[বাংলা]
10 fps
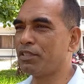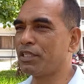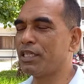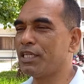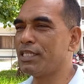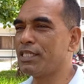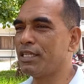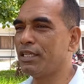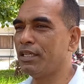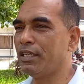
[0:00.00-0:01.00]
প্রজেক্টটা নিচ্ছে
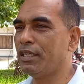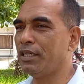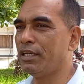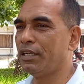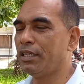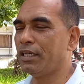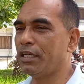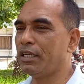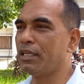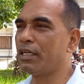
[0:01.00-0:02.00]

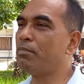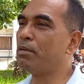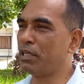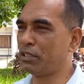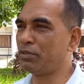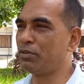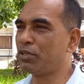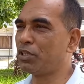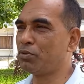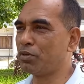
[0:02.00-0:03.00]
নামে মাত্র
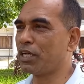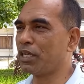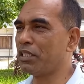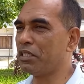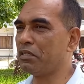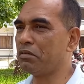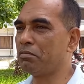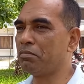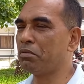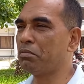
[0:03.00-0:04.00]
কিছু টাকা দিয়ে
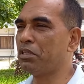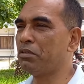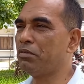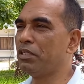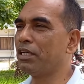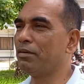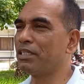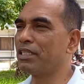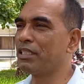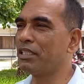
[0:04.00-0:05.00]
পরবর্তী উনি আর
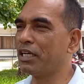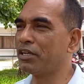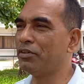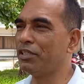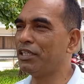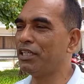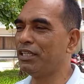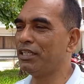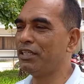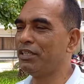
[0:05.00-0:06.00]
আমার সাথে দেখাও দেয় নাই
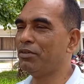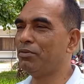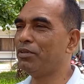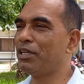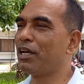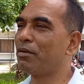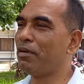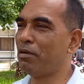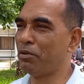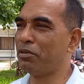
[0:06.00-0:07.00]
উনারা আর
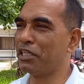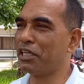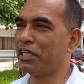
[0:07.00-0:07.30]
পাওয়াও যায়